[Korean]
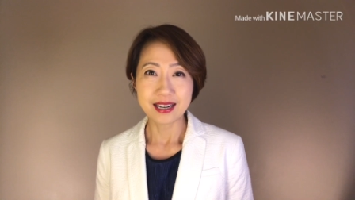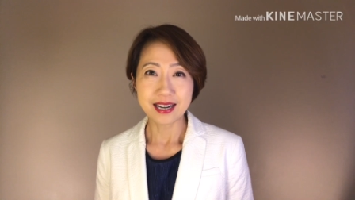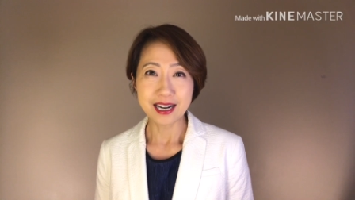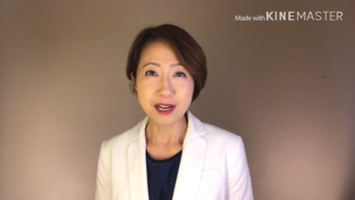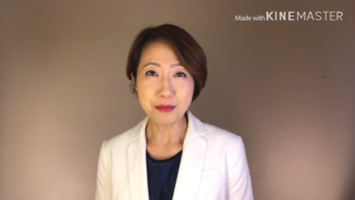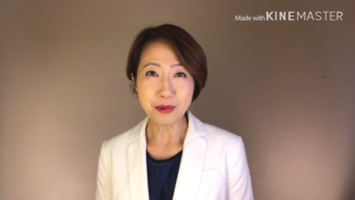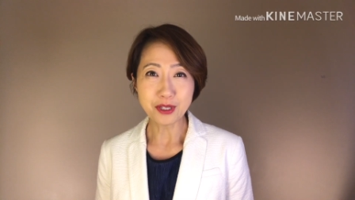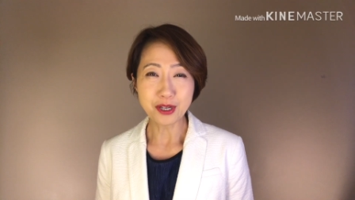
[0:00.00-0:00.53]

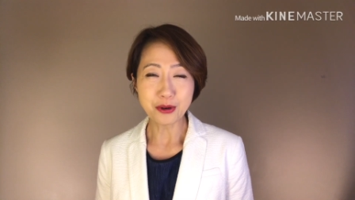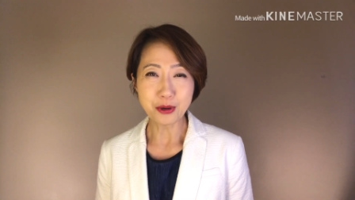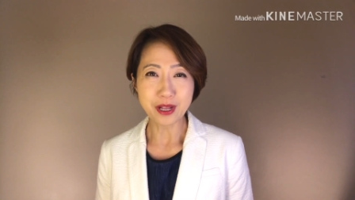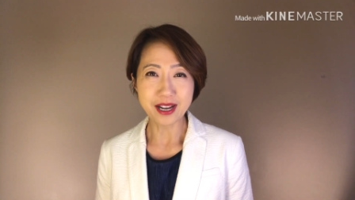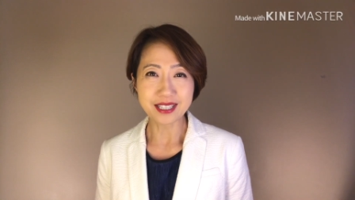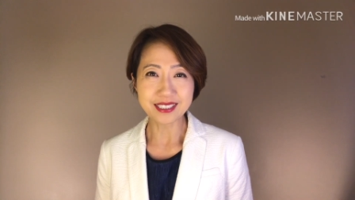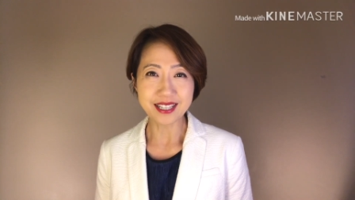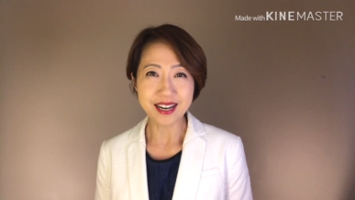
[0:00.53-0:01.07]
할머니
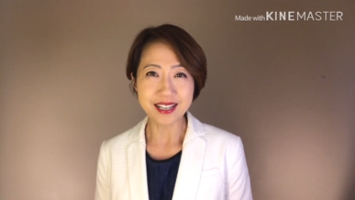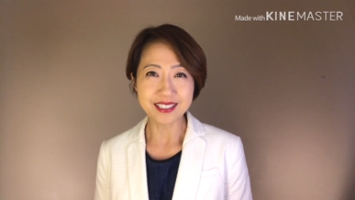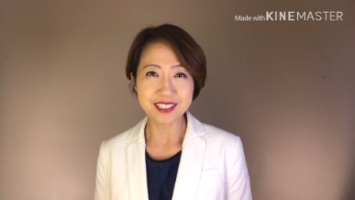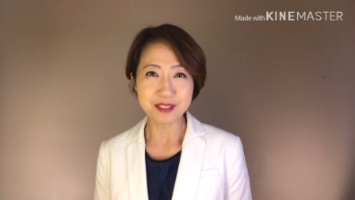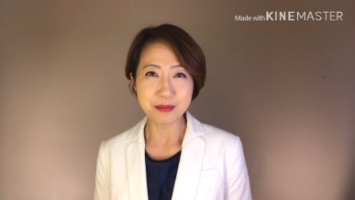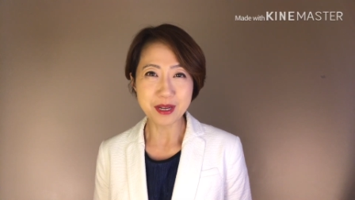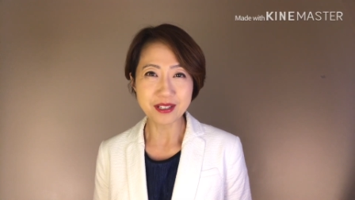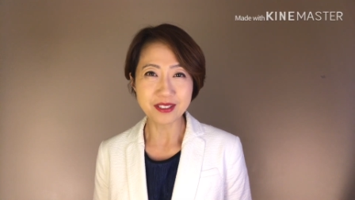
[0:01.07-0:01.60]
고래가
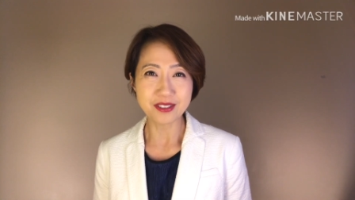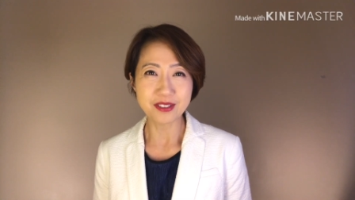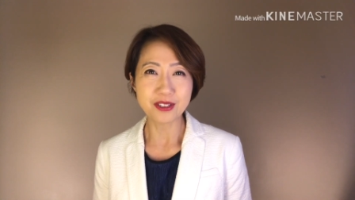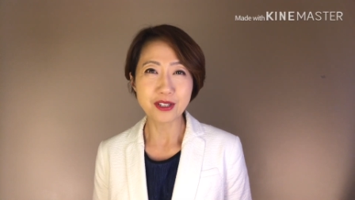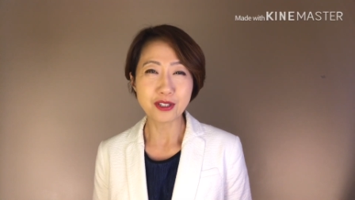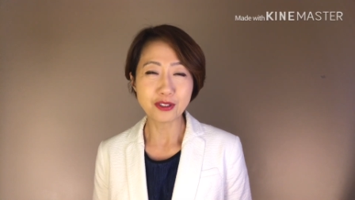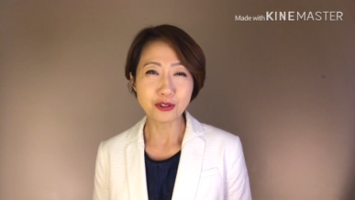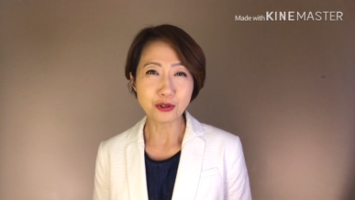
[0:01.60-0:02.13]
살아있으면
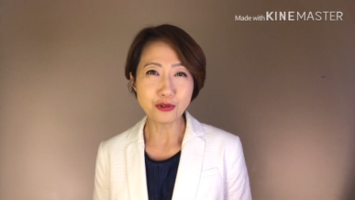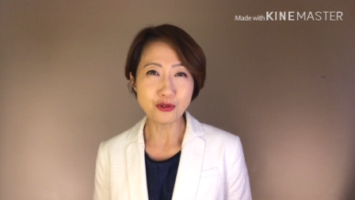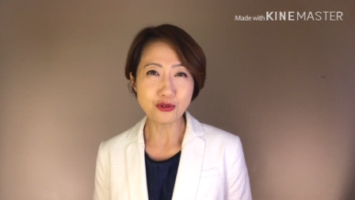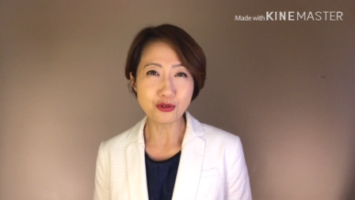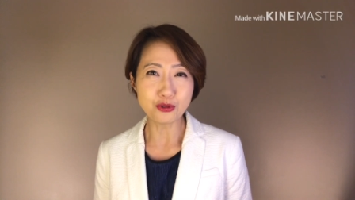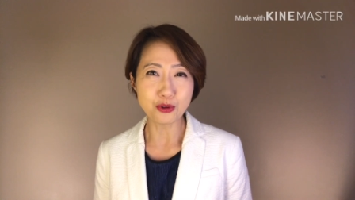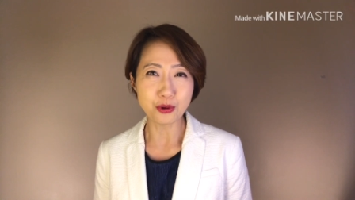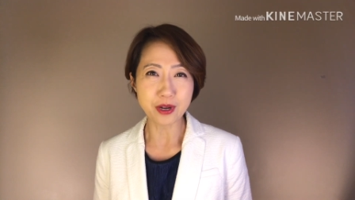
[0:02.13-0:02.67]

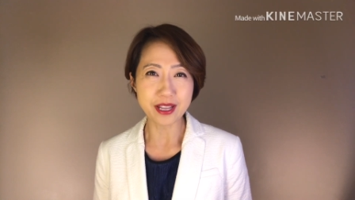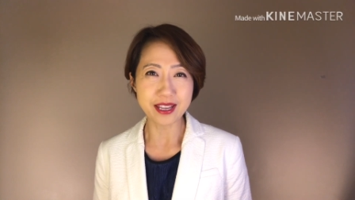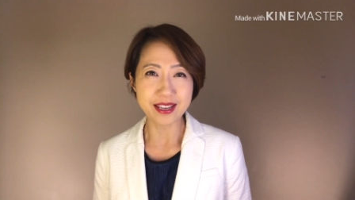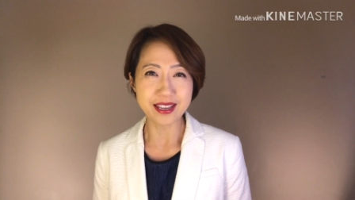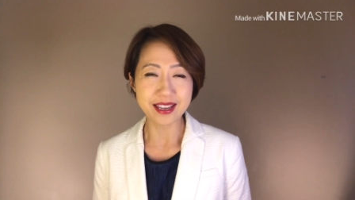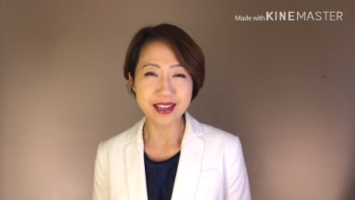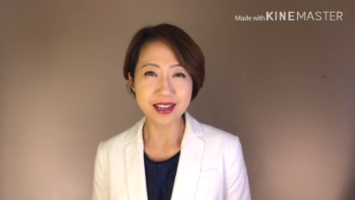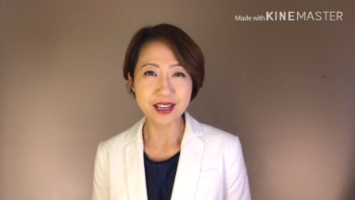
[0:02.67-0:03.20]
손주
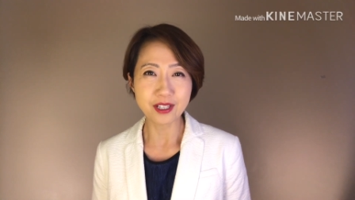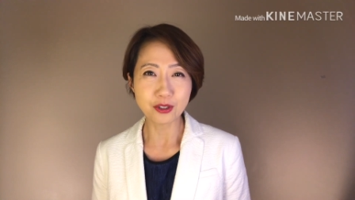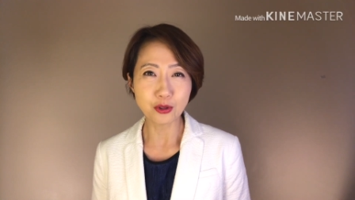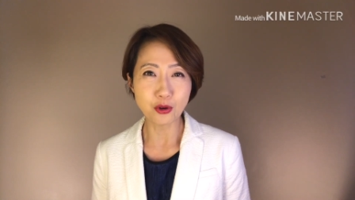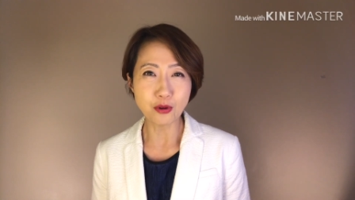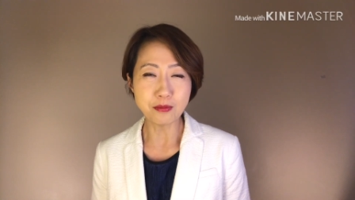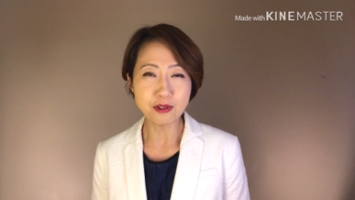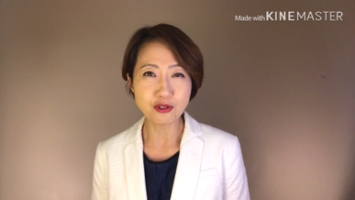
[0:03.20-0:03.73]
고래에게
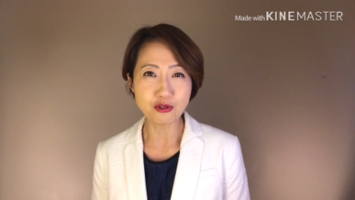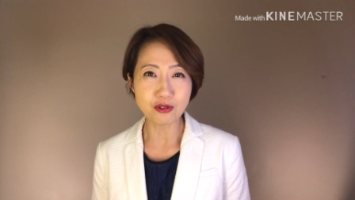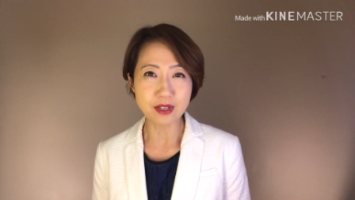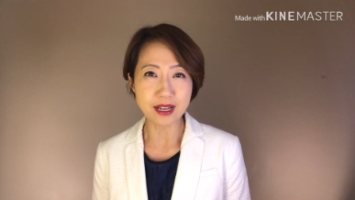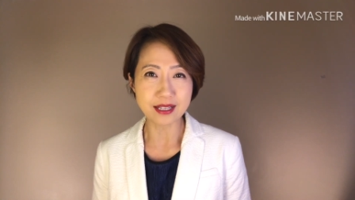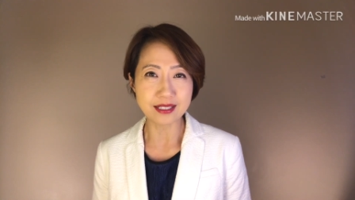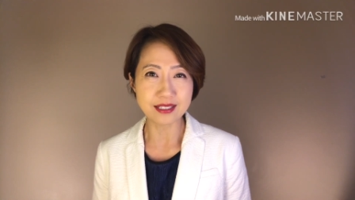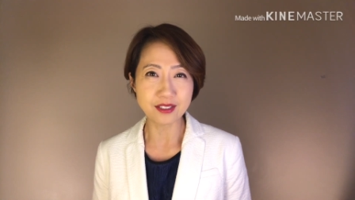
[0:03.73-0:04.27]
도움을
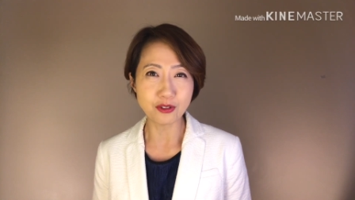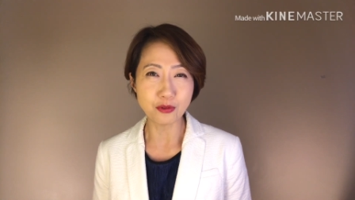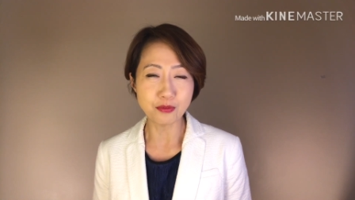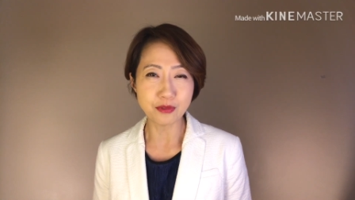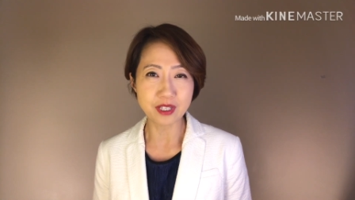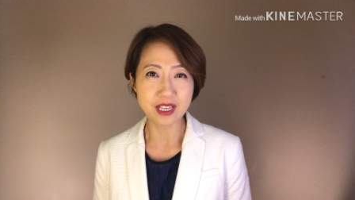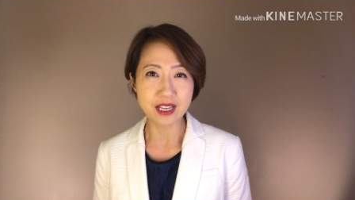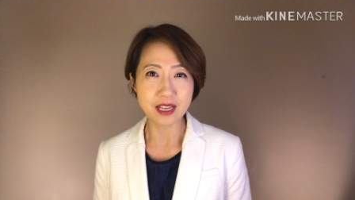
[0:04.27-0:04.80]
준다는
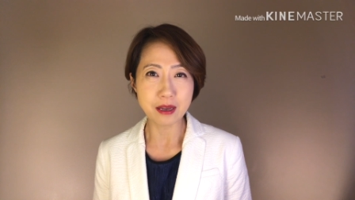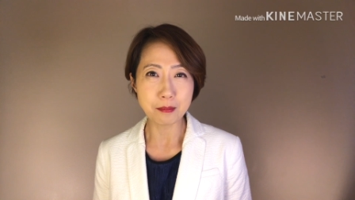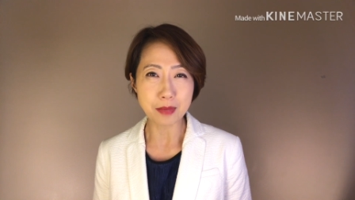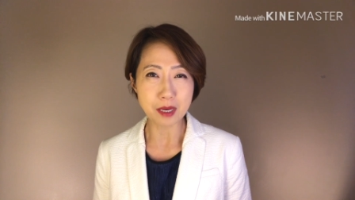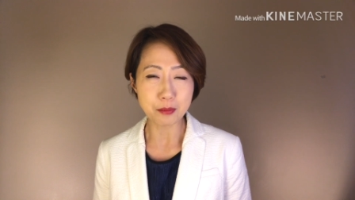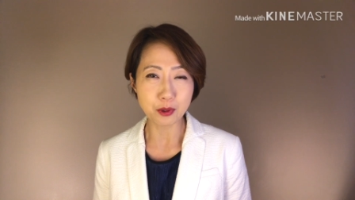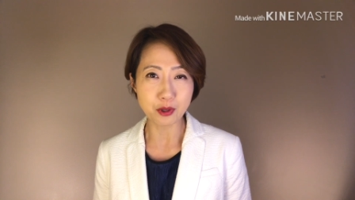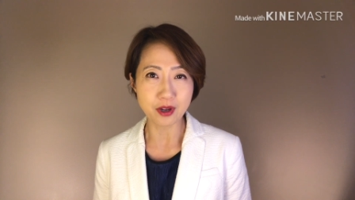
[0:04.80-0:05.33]
논문이
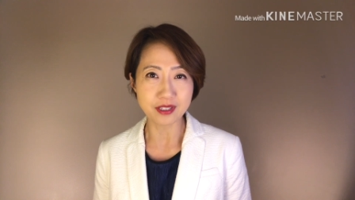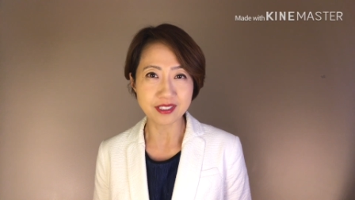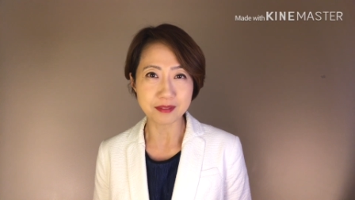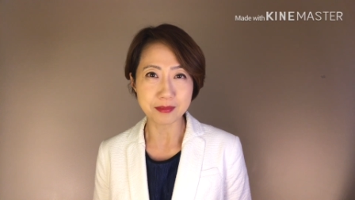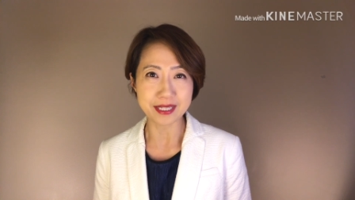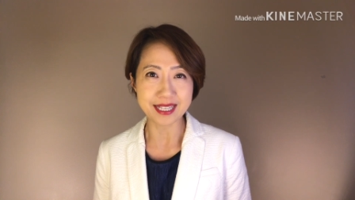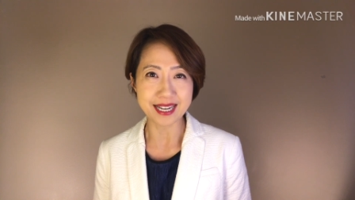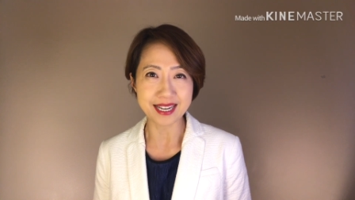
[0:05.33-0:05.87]

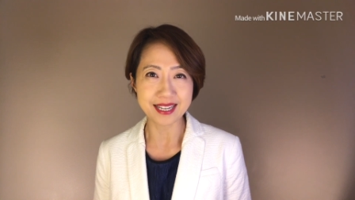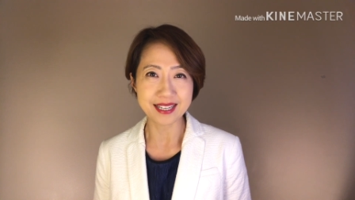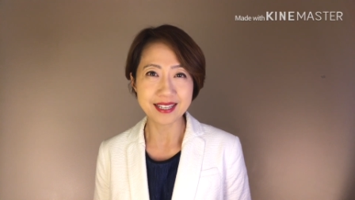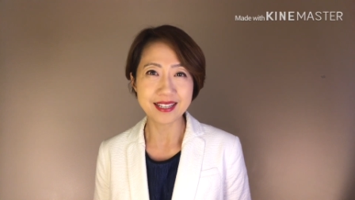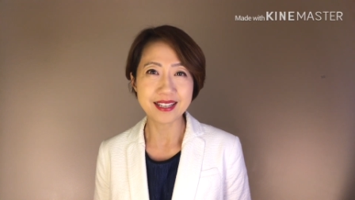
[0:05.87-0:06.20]
발표되었습니다.